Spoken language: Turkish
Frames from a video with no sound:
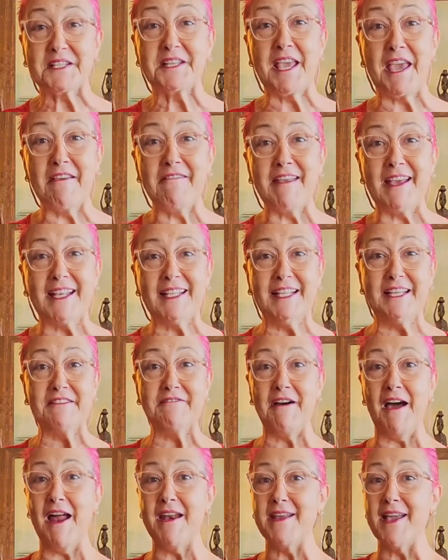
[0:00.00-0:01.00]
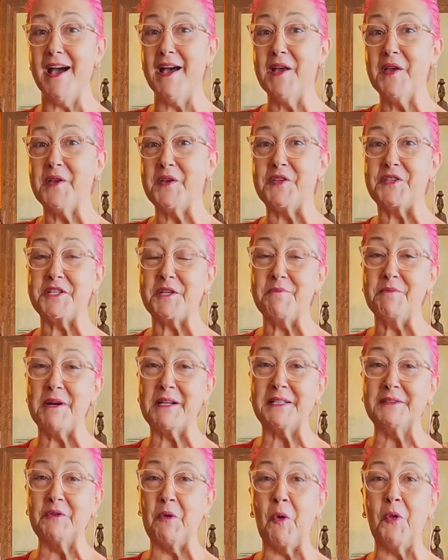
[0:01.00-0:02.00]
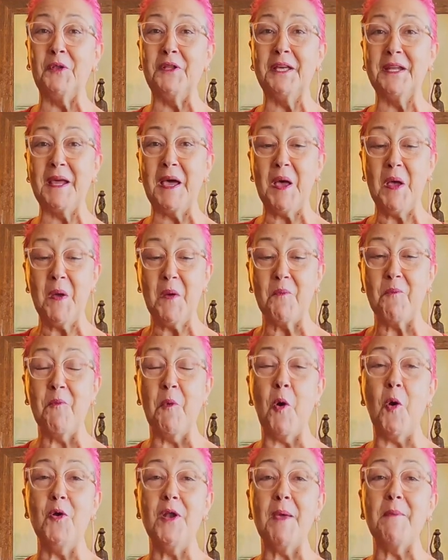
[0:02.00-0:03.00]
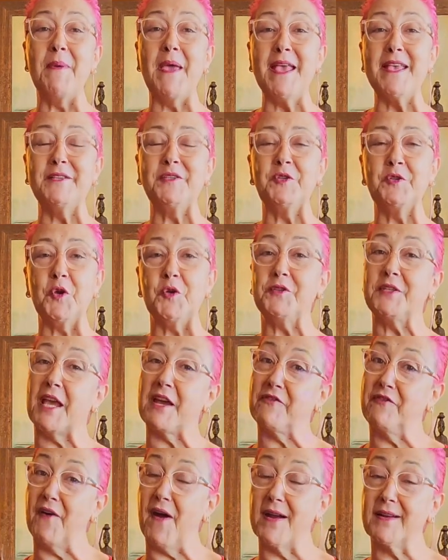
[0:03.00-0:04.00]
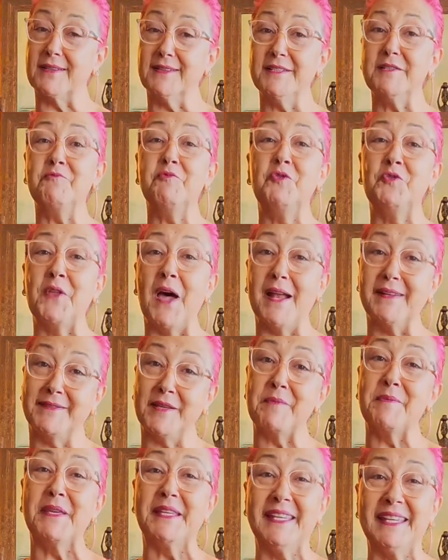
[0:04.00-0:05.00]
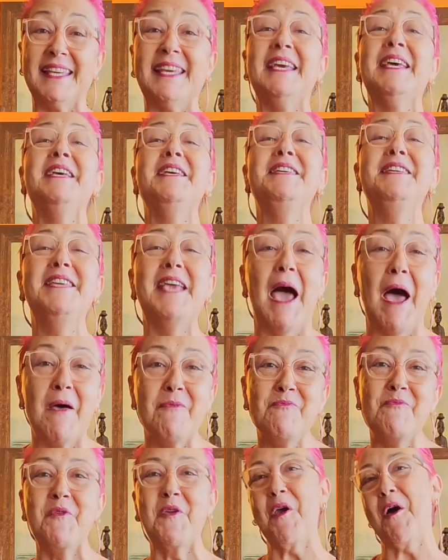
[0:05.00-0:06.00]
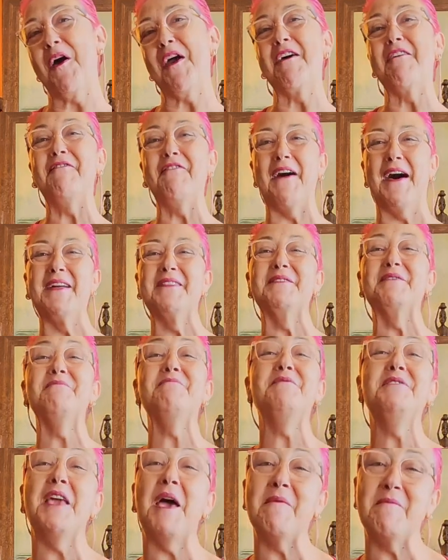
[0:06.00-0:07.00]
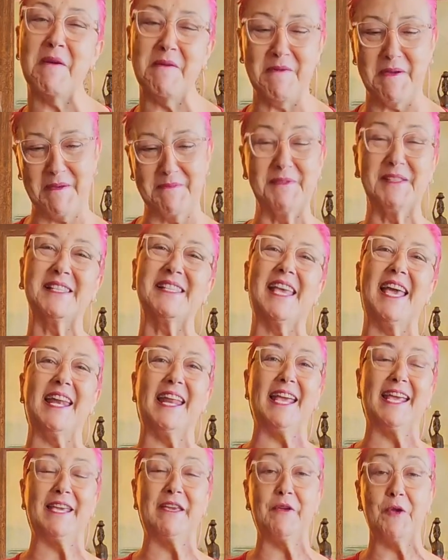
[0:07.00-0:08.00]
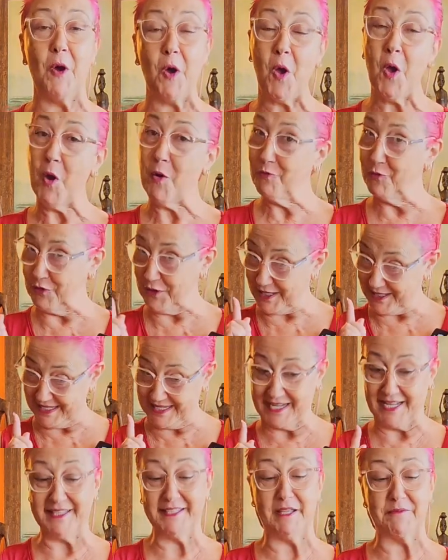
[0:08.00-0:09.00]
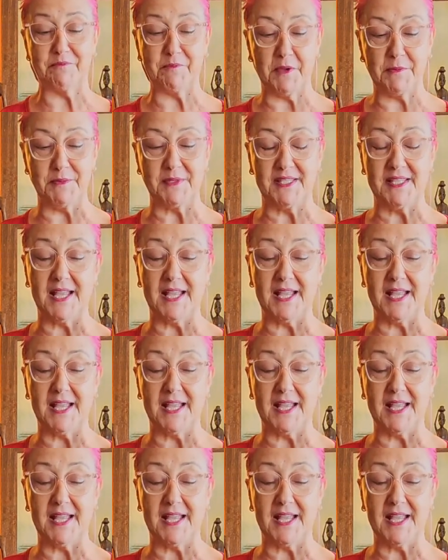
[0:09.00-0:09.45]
gevrekleri var ya işte bakın onlara böyle benziyor. Tek farkları bunlar tabii ki yenmiyor efendim. Yemememiz gerekiyor. Buna dikkat etmemiz